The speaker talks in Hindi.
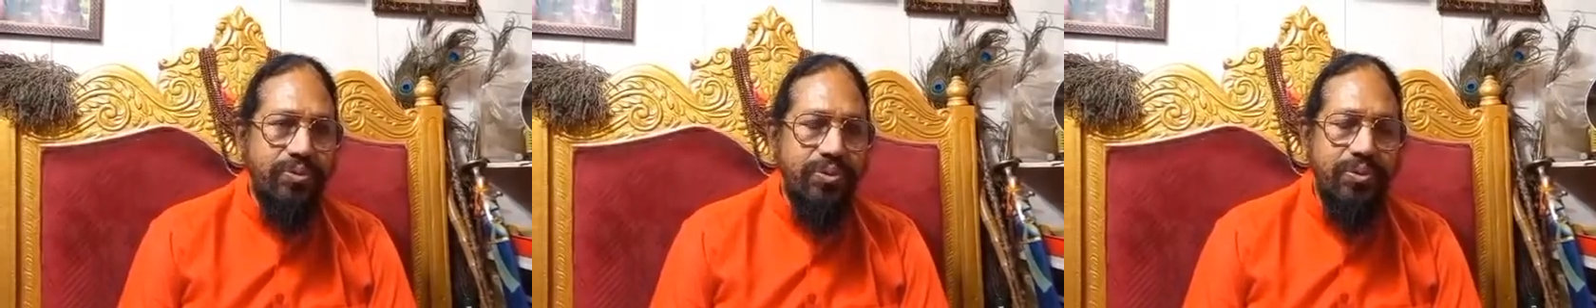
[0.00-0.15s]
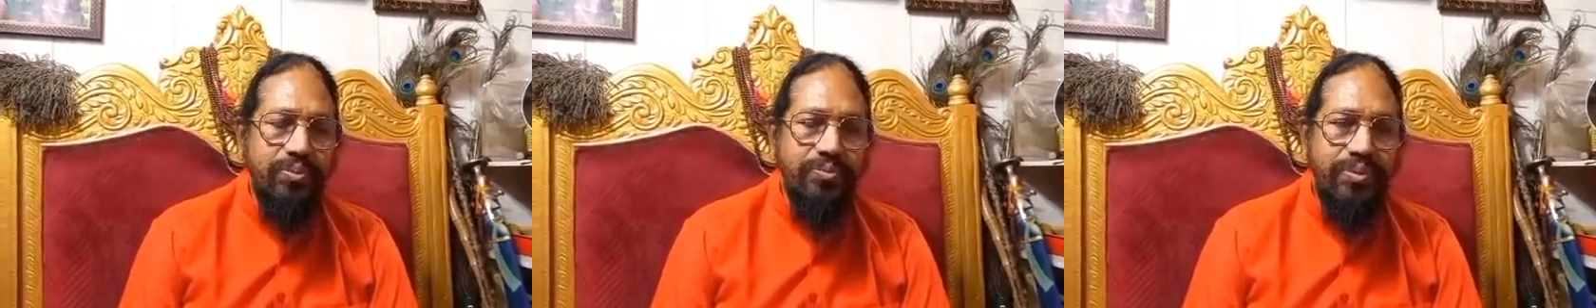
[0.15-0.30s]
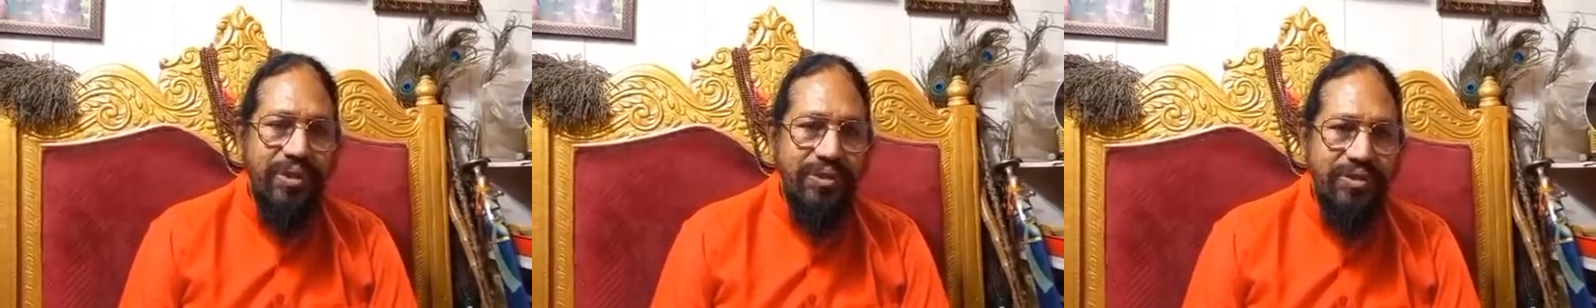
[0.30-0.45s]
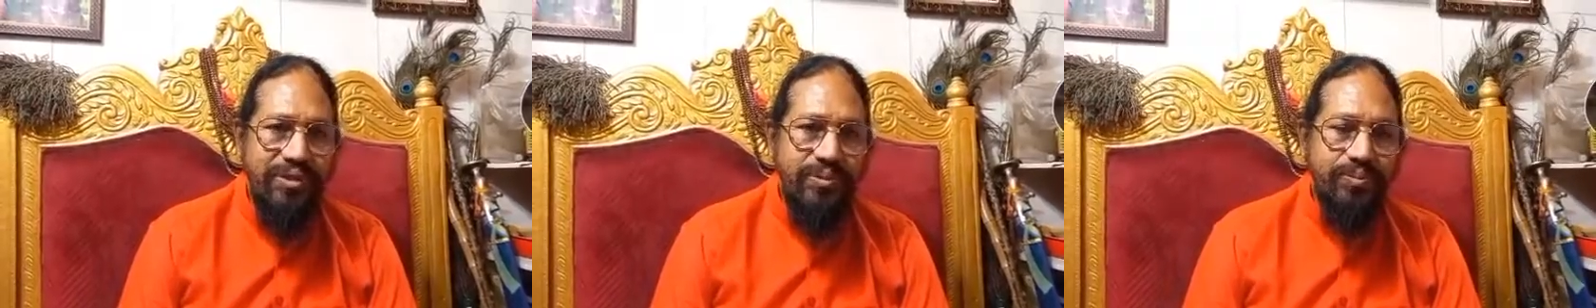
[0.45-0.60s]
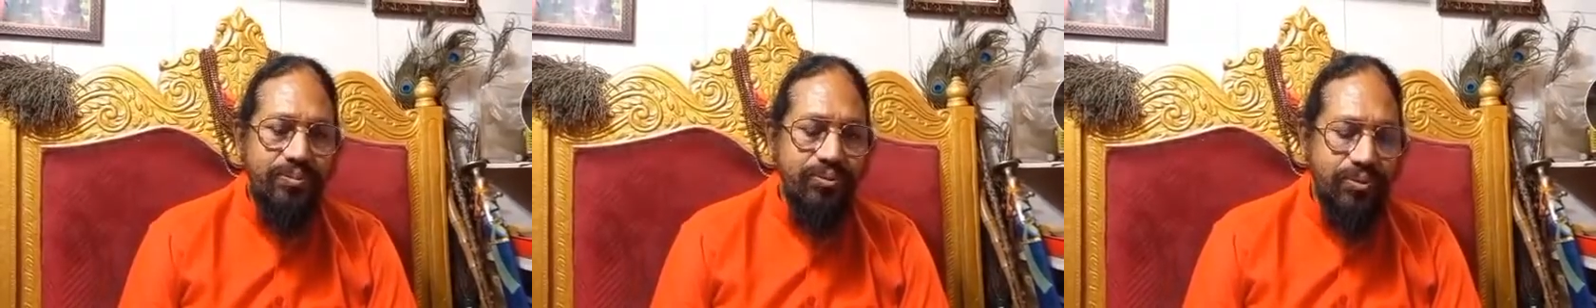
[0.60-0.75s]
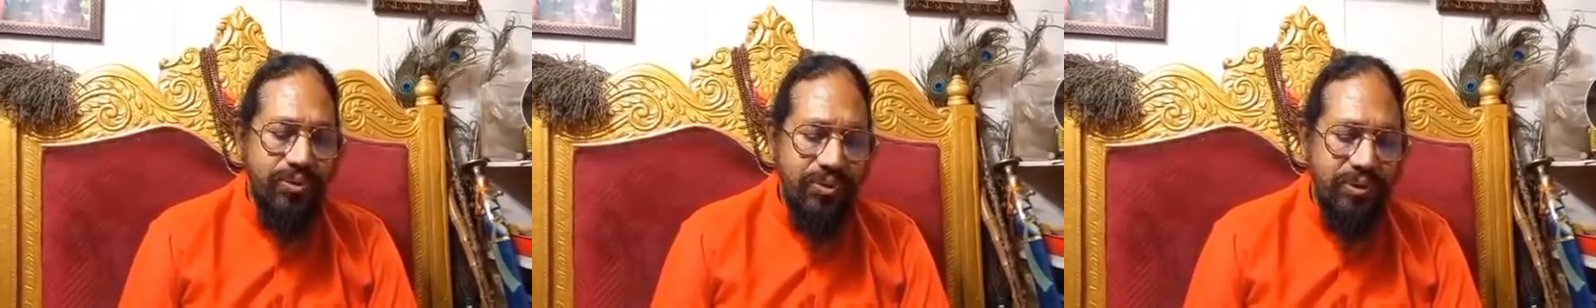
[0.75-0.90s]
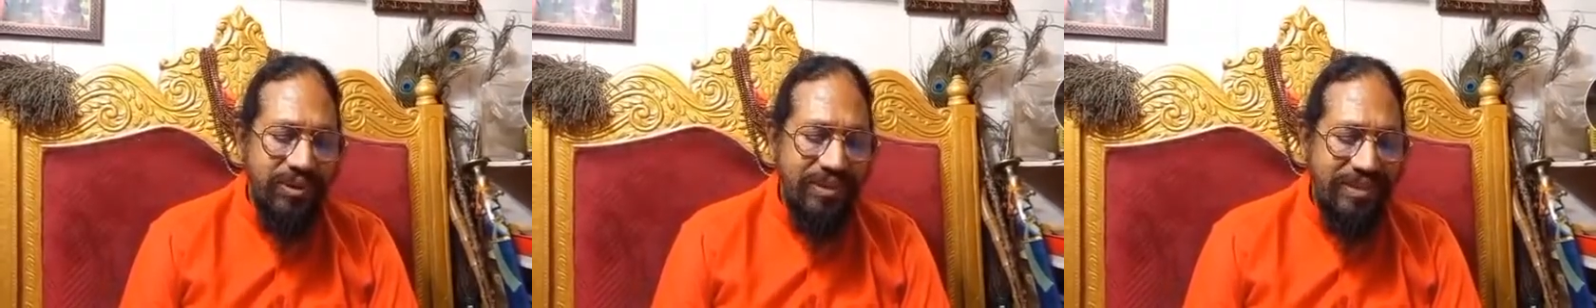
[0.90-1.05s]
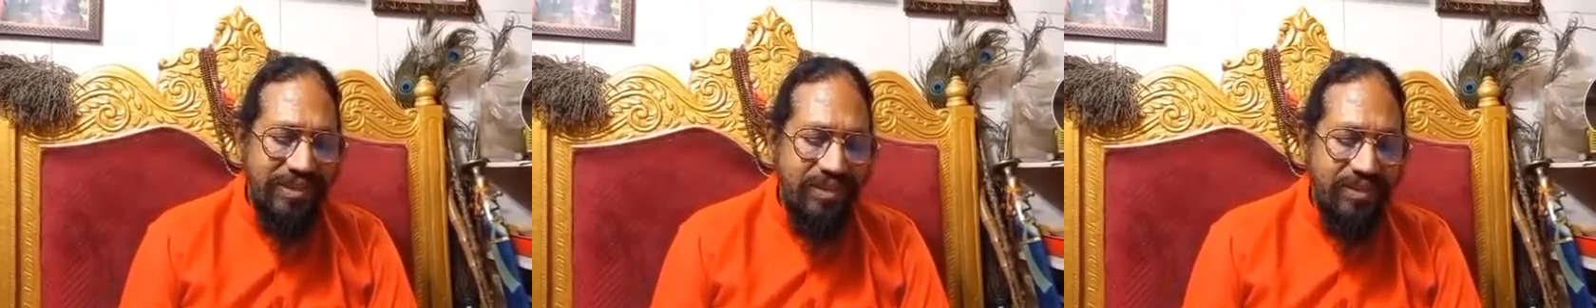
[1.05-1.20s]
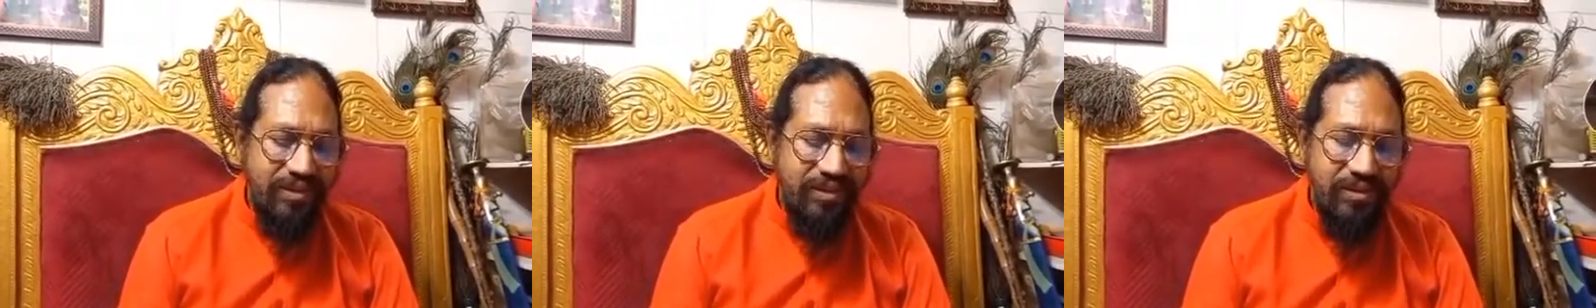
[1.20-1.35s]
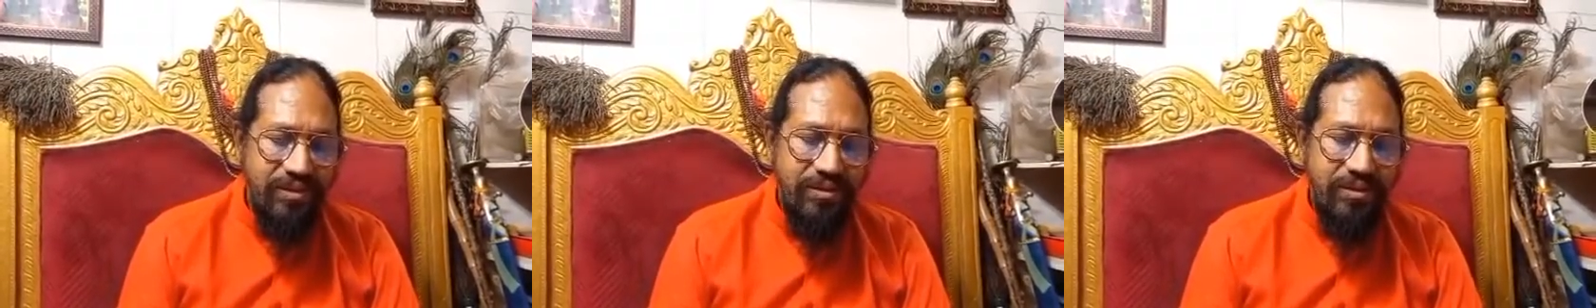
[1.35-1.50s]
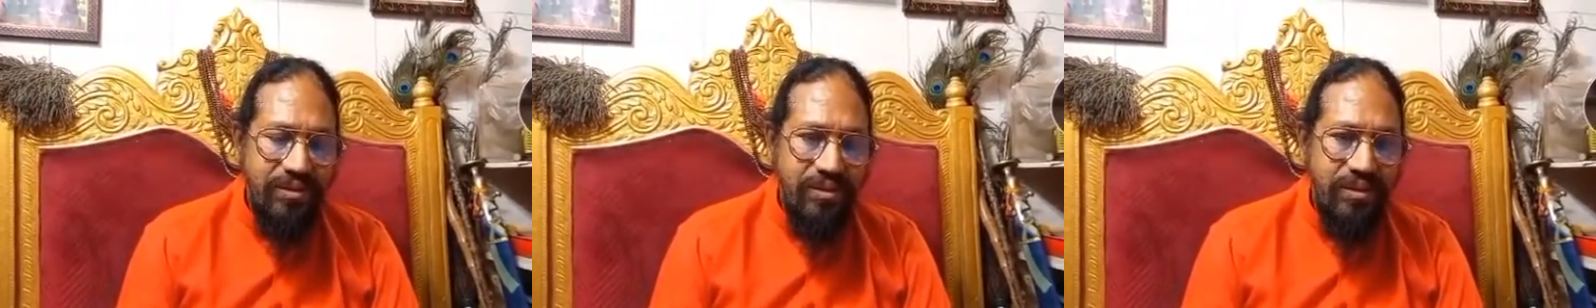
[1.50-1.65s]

पूर्ण पाछी पूर्ण रहेगी